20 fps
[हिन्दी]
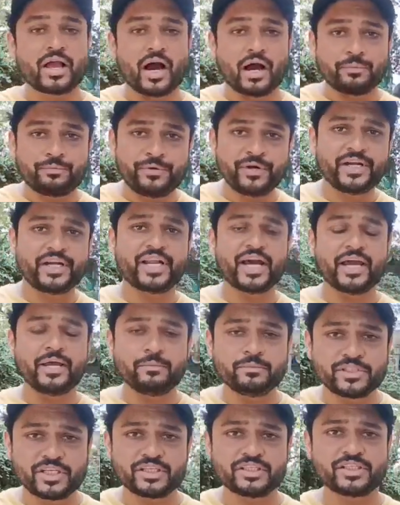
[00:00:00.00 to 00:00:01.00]
काफ़ी
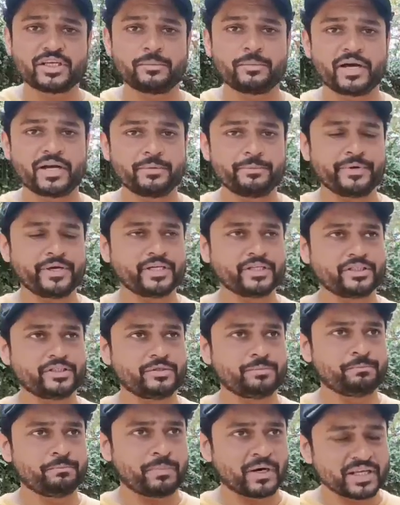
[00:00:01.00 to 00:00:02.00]
टाइम से इसके बारे में
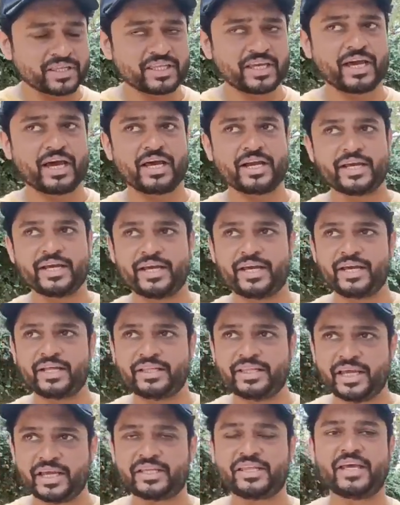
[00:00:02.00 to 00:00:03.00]
पढ़ते आ रहे
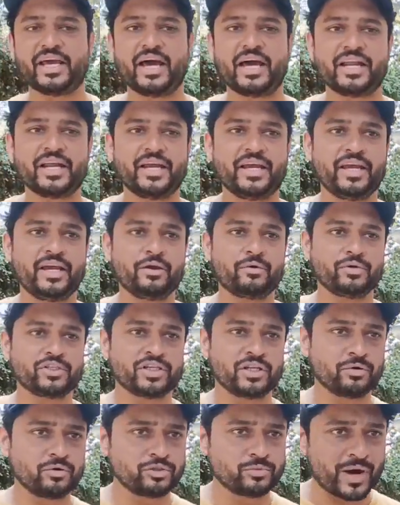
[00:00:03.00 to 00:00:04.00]
हैं देखते आ रहे हैं
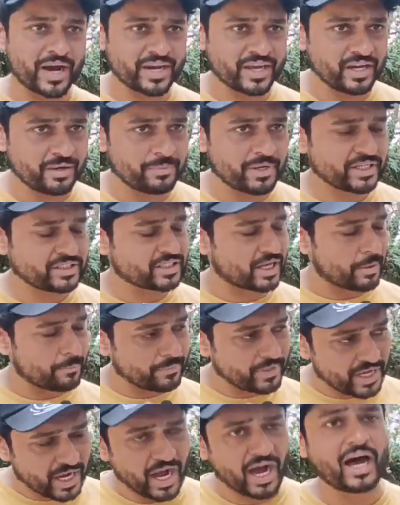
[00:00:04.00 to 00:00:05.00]
कुछ ना कुछ वाक्य हमारे
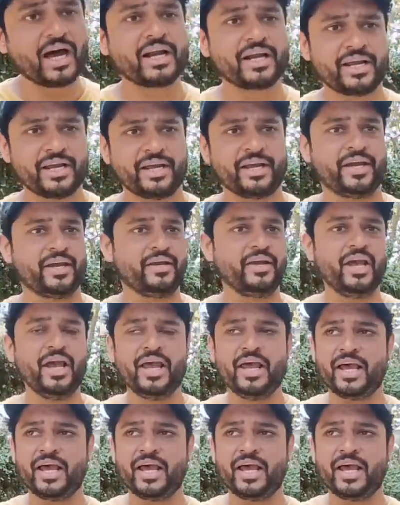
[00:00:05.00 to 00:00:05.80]
सामने आ रहे हैं